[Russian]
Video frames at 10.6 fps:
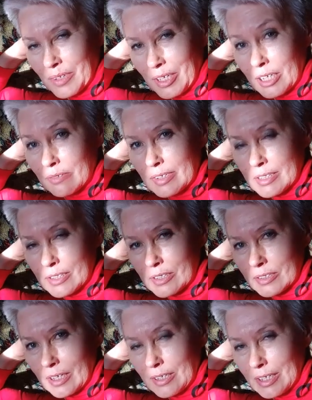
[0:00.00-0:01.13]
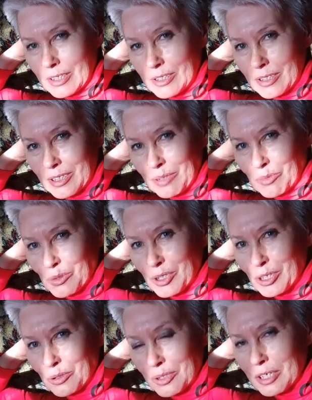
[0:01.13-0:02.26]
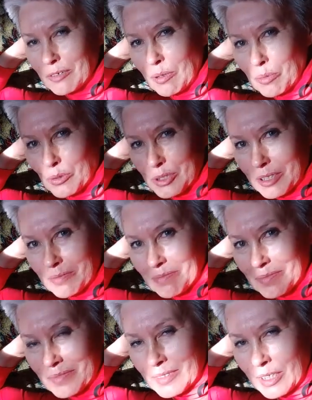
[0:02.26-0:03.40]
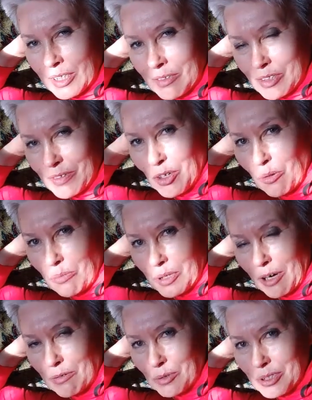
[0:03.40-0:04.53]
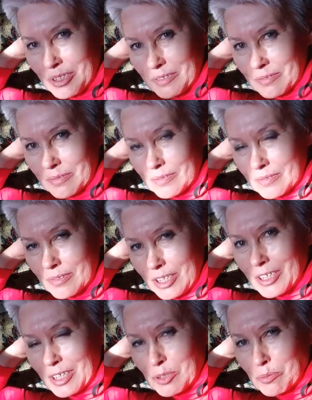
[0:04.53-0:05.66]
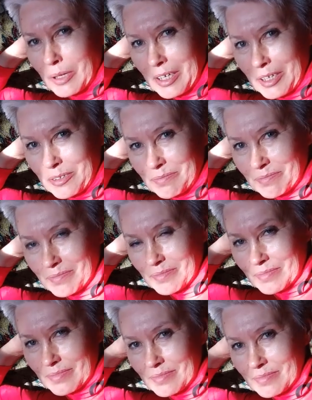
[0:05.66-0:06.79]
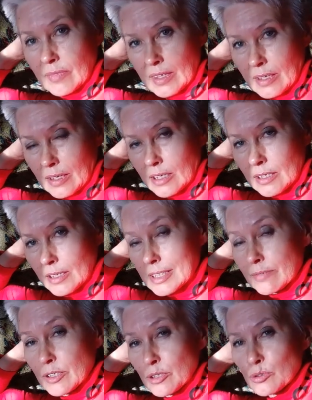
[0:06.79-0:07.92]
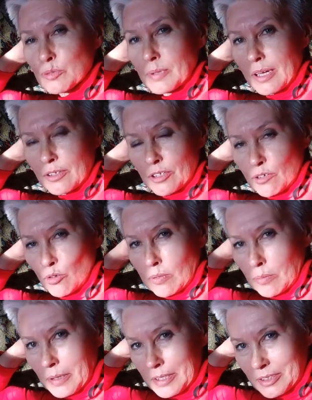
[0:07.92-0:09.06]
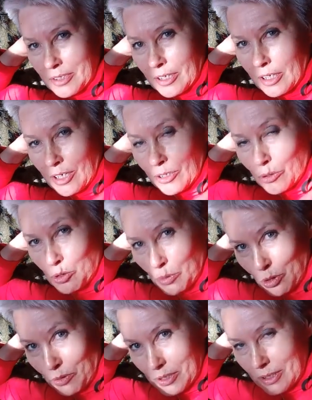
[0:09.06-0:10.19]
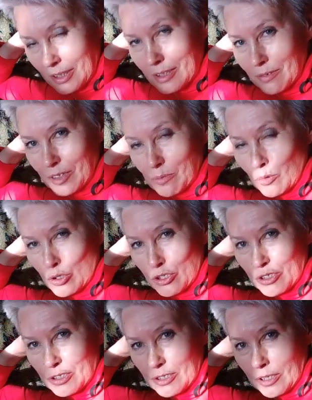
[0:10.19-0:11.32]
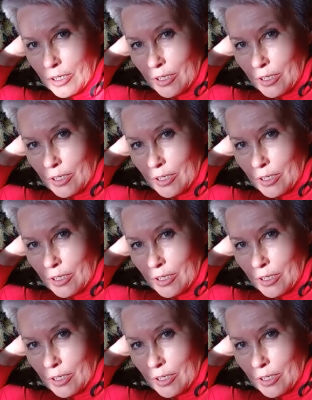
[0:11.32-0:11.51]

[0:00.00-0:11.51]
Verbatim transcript: Я ответила на эти и многие другие вопросы в своем марафоне «Три дня с Баей». Если вы не успели на него попасть, то теперь у вас есть возможность